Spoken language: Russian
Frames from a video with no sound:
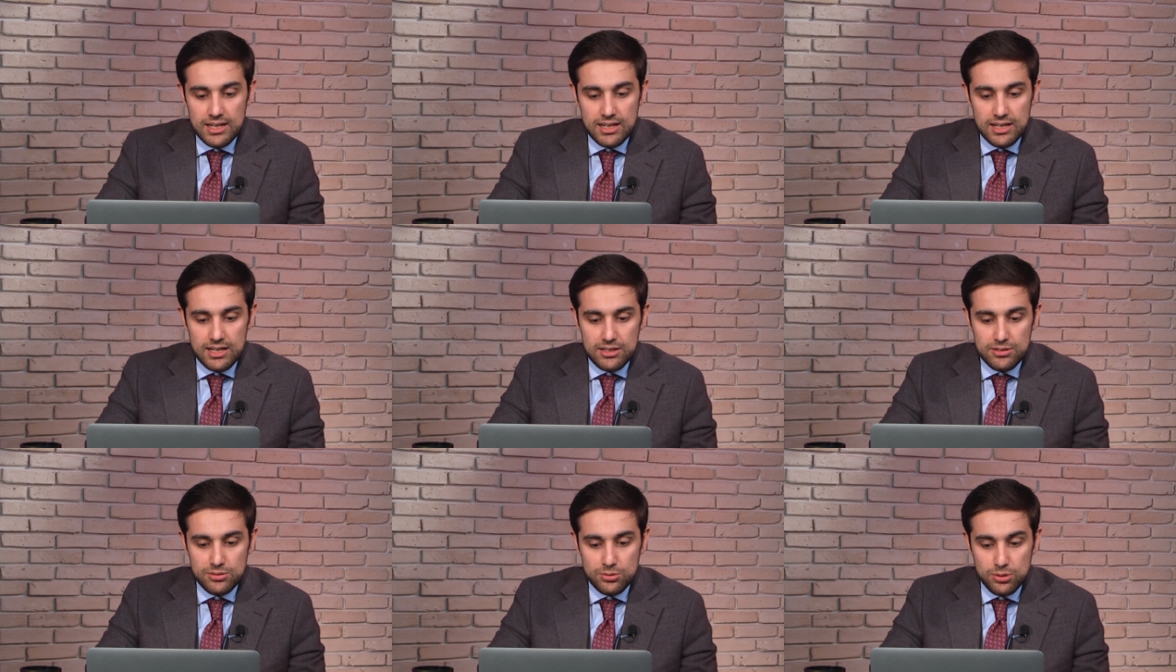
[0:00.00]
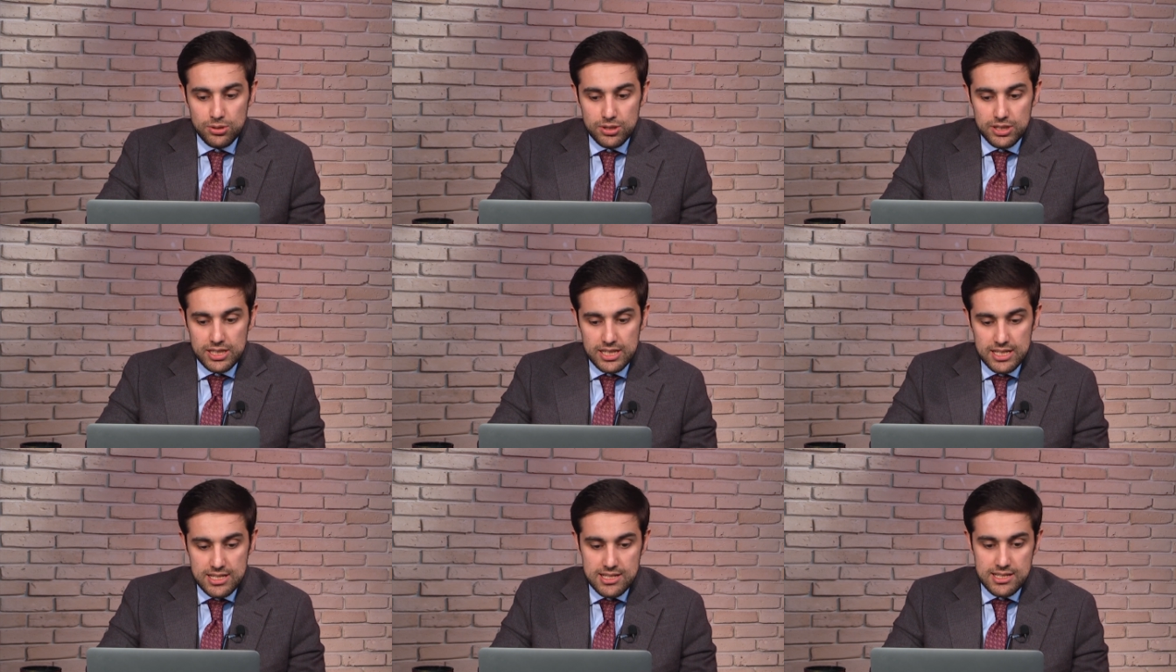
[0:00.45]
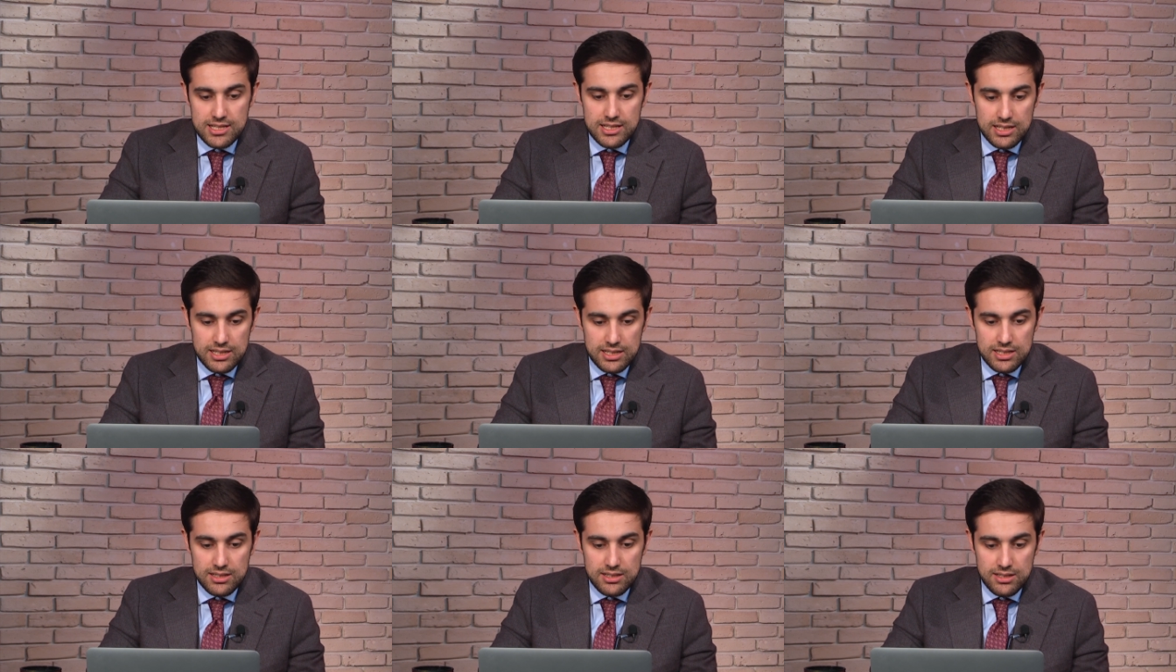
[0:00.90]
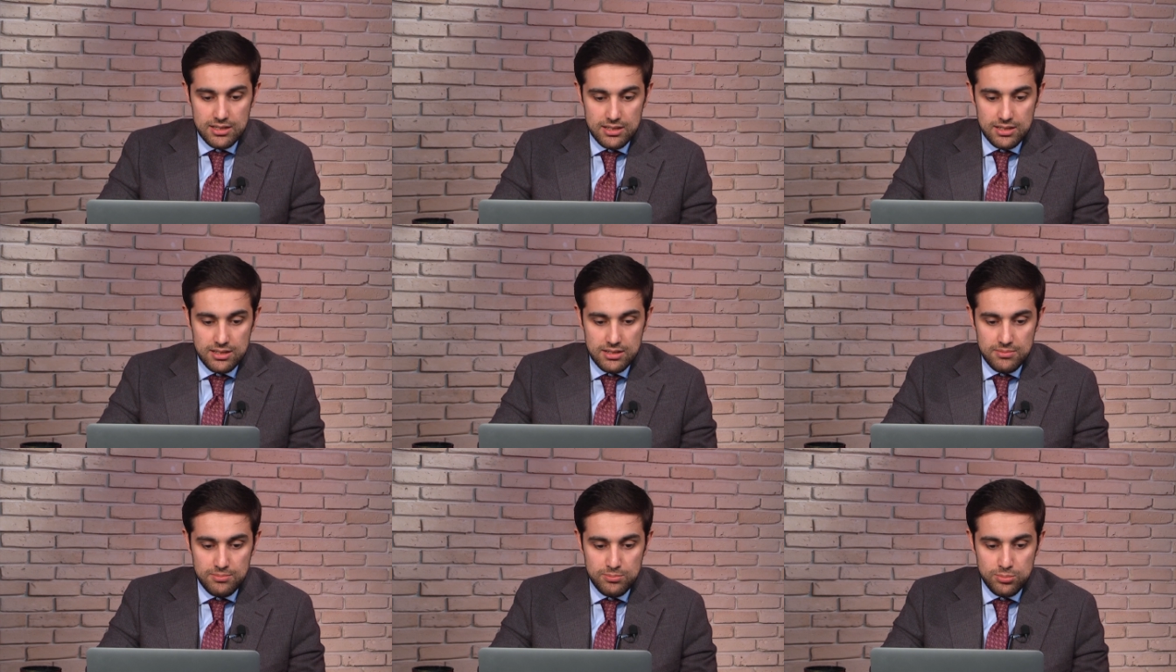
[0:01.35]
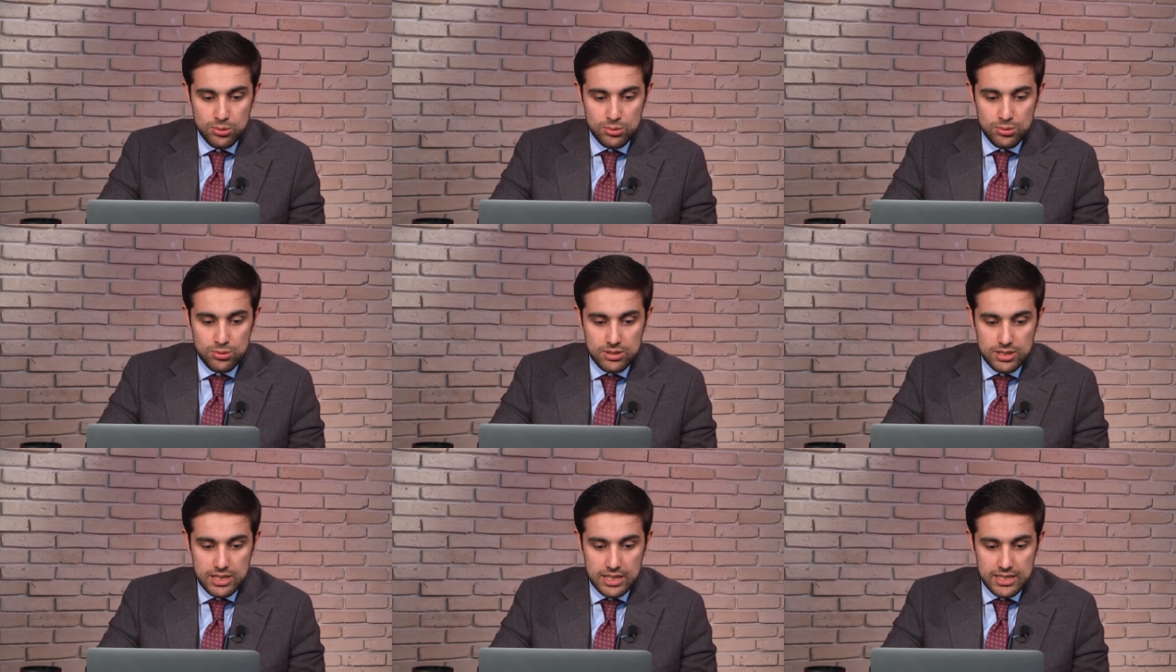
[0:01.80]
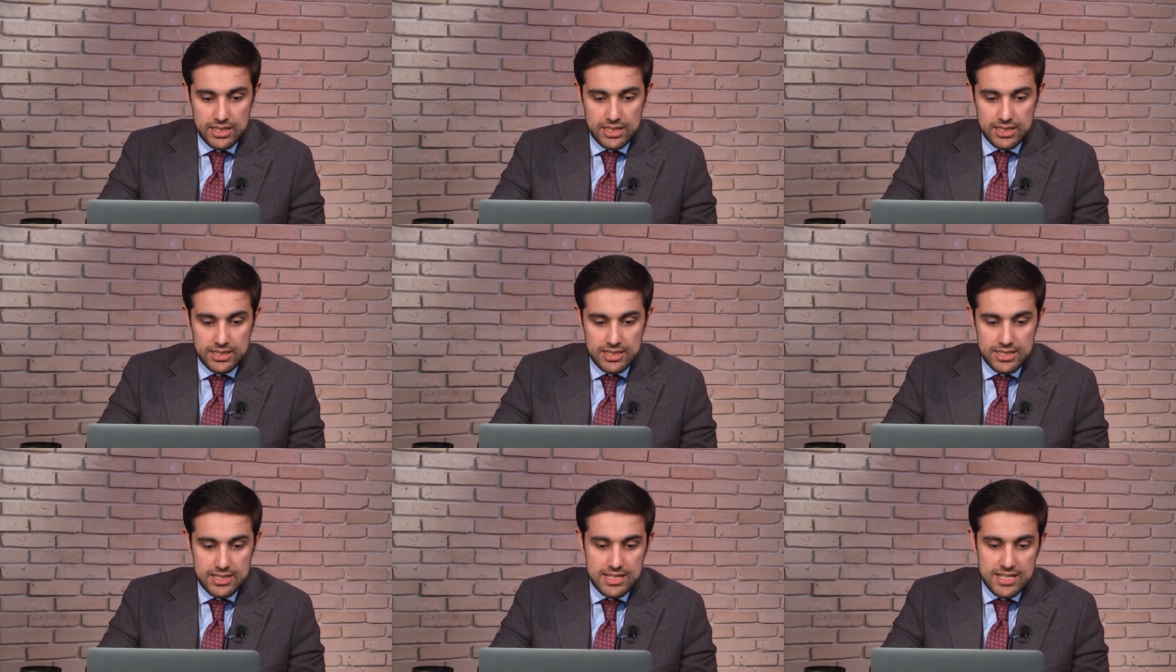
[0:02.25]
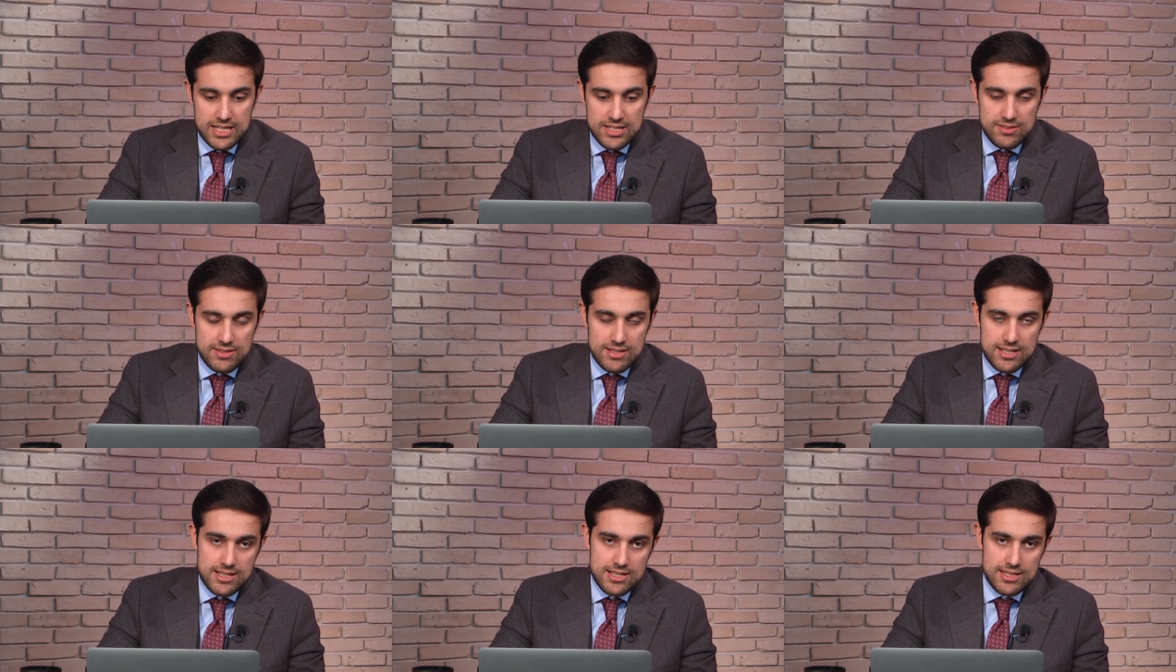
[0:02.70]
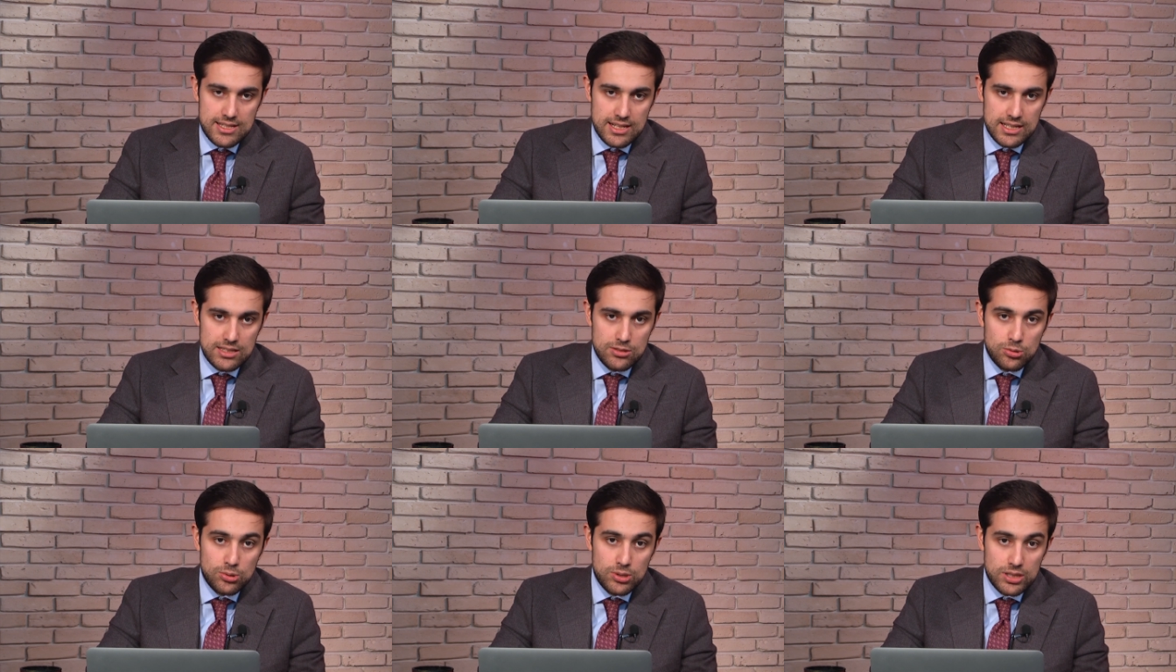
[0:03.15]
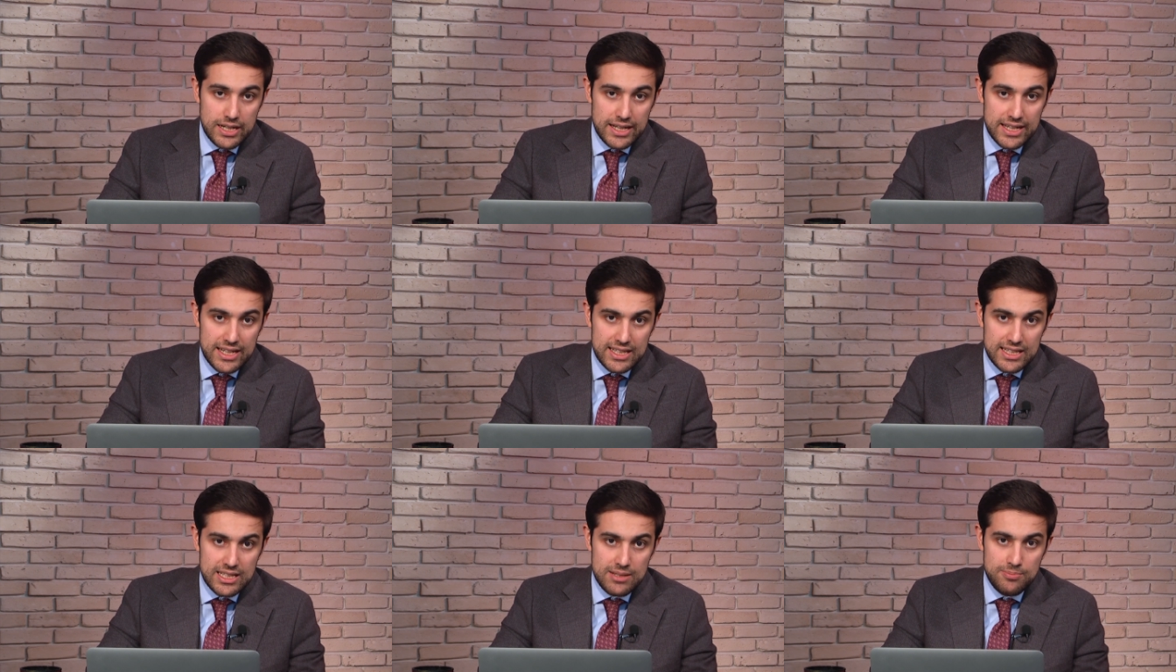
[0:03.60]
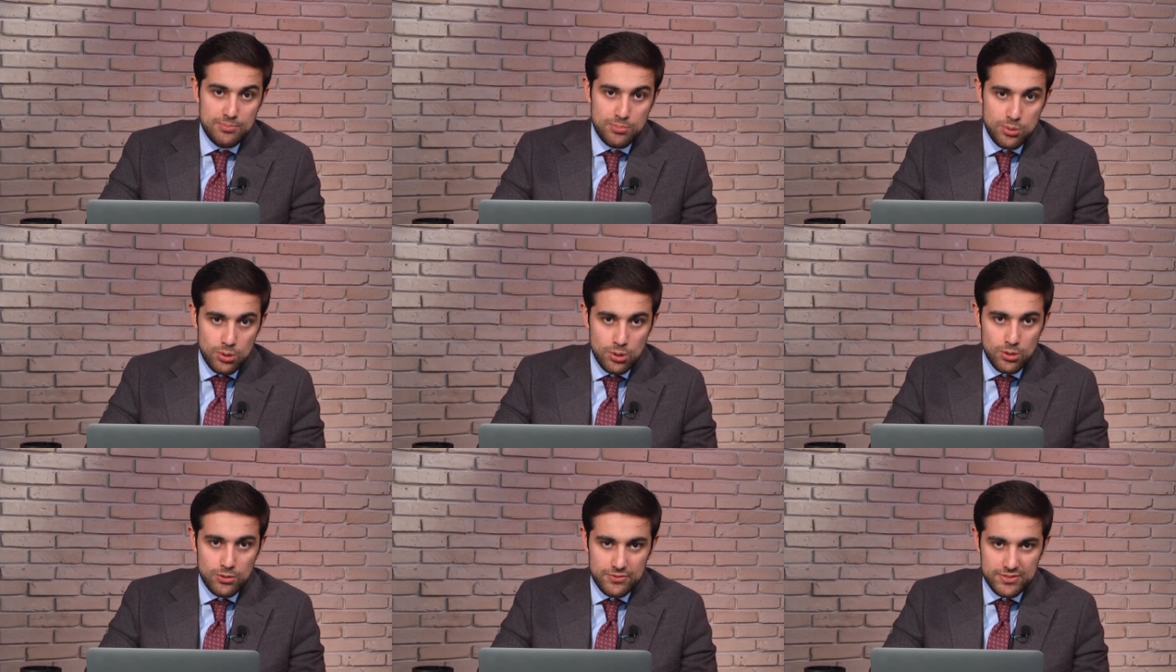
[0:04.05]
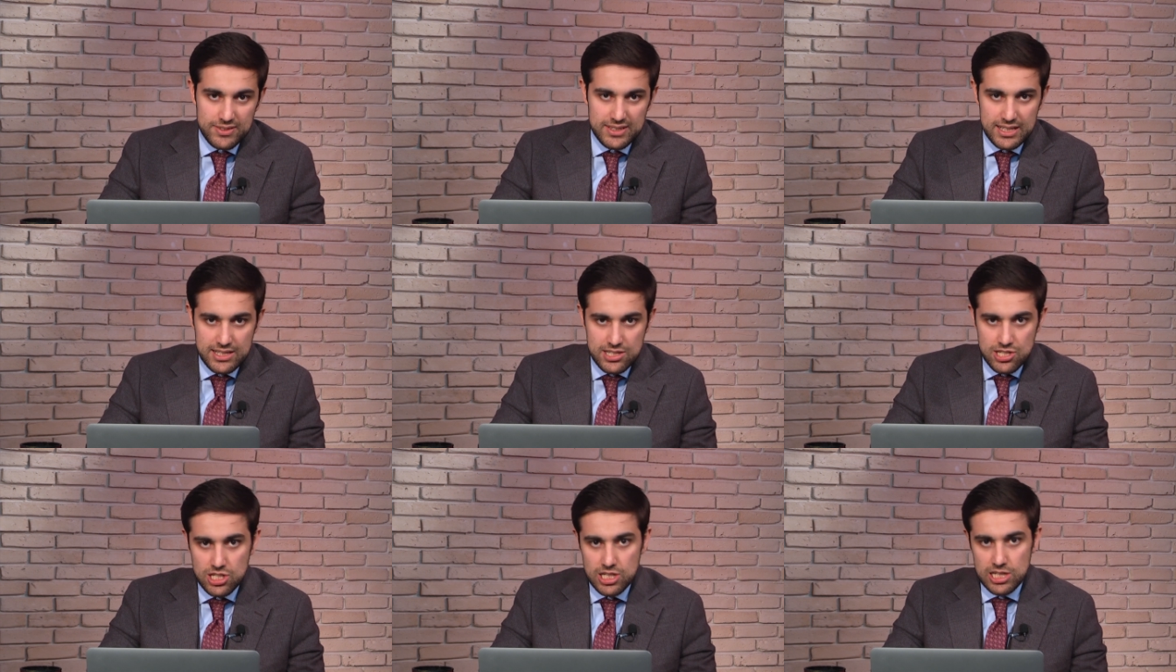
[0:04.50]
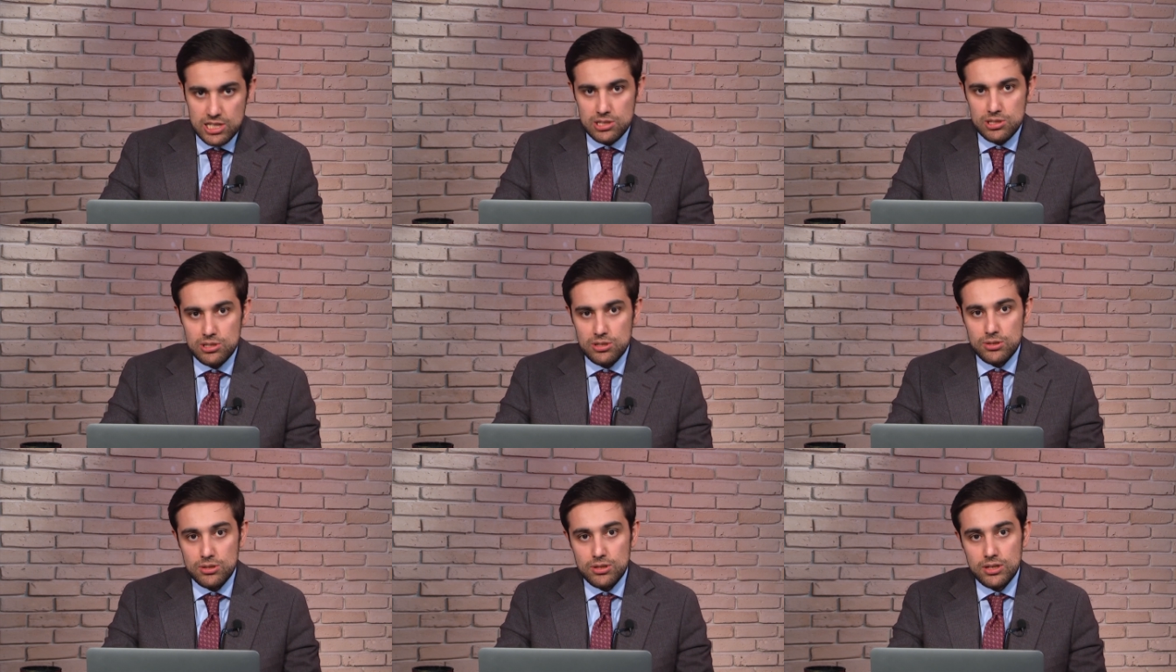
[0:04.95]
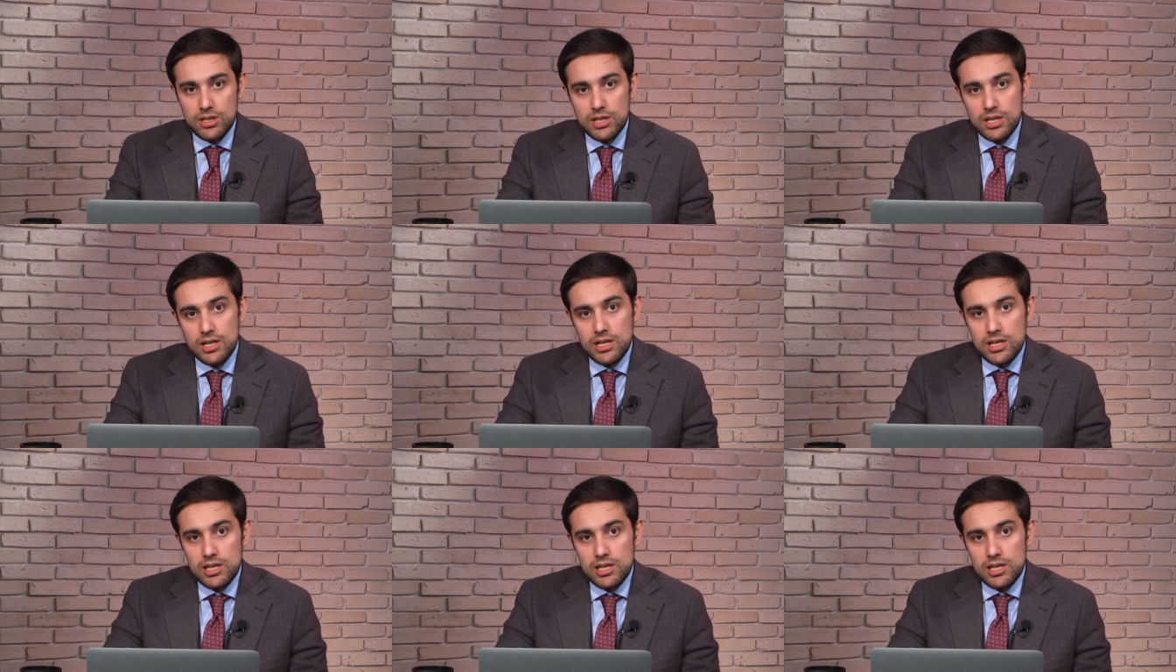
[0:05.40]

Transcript: Э, но если э, будут какие-то действия со стороны Украины по вторжению